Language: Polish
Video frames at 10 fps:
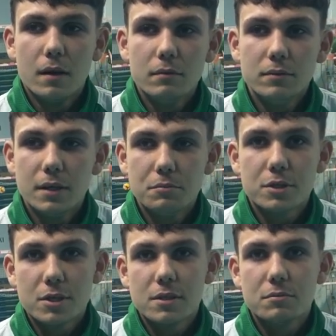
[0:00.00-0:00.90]
Wydaje mi
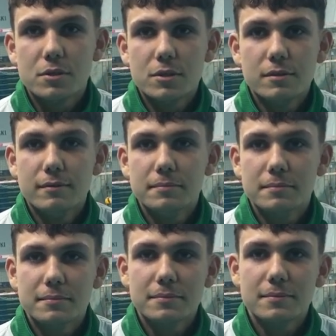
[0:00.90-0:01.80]
się, że jestem szczęśliwy.
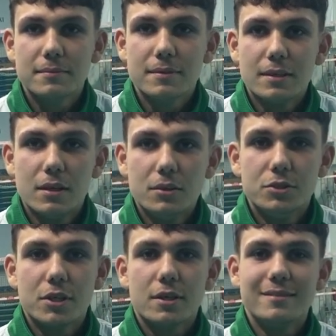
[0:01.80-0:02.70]
Dziękuję
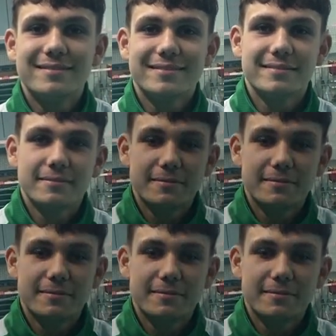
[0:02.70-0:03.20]
ślicznie. Dzięki.